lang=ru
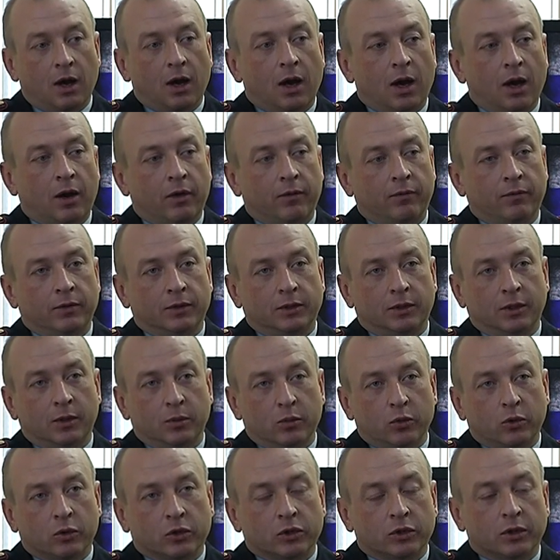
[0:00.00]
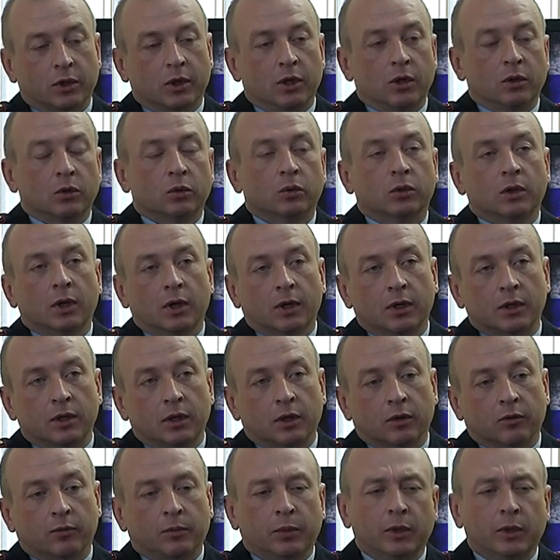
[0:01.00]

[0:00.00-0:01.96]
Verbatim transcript: а везде можно, то так нет.